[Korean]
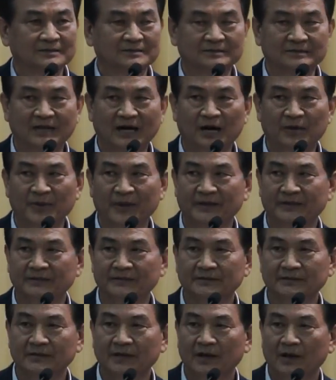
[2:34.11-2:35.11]
그
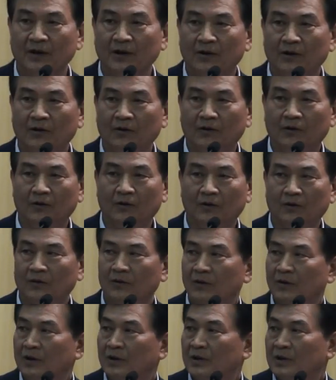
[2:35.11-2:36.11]
다음에는 어,